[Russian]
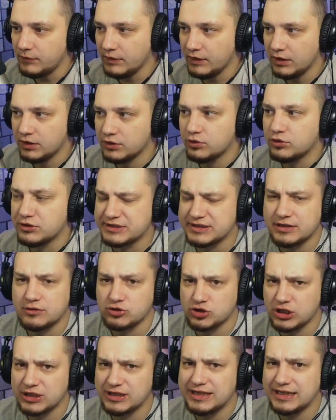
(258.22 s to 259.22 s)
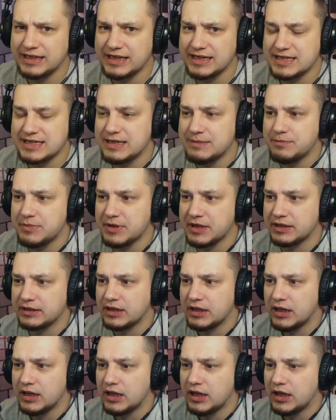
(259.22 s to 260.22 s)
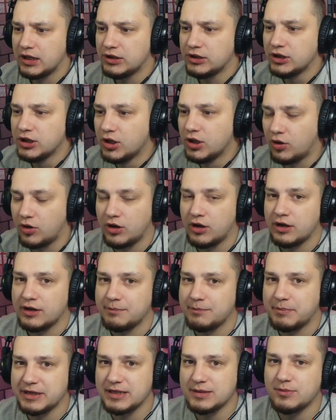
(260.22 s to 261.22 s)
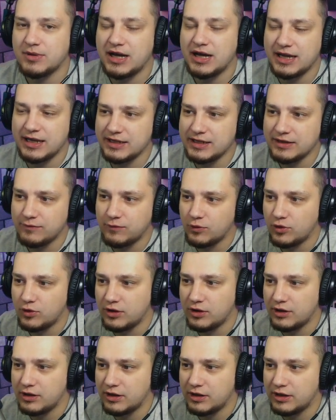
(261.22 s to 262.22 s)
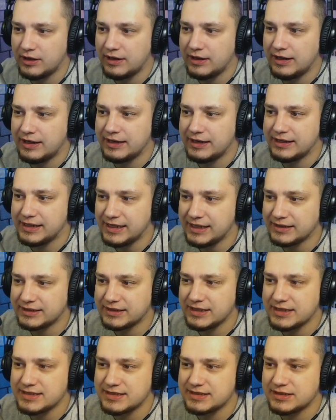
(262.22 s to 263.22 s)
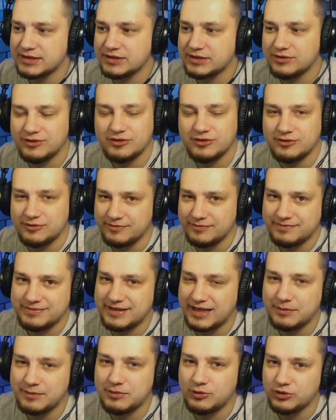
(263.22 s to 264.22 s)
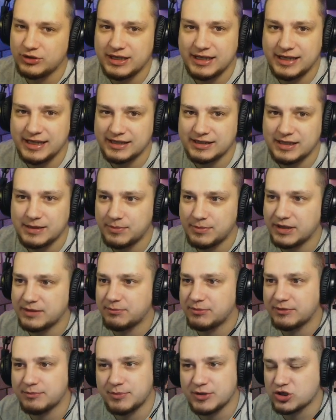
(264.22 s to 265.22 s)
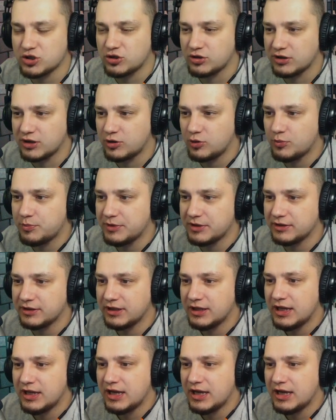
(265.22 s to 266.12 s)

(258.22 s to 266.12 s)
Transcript: Ну, из-за того, что это донатский пет. Но, понимая его а, редкость, ну, как бы он не редкий пет, пошел докупил.